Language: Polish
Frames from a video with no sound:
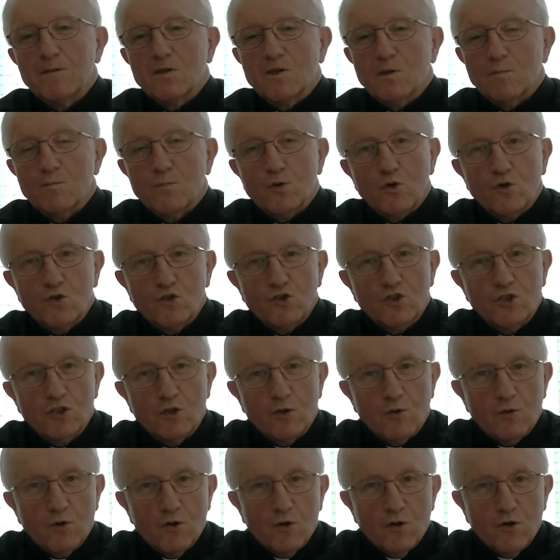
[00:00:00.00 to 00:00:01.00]
że prosi
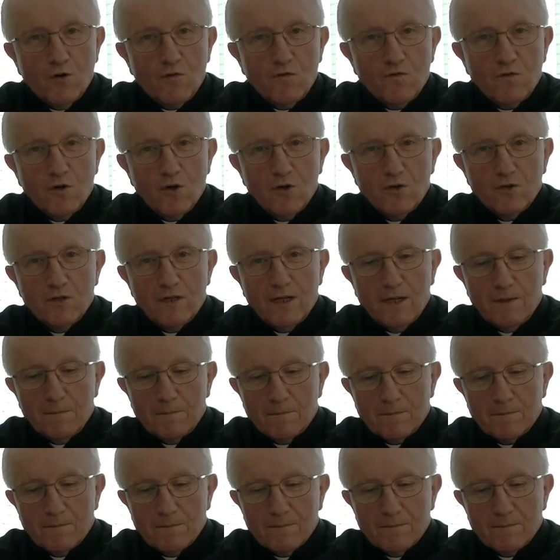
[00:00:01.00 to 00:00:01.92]
ją o wodę,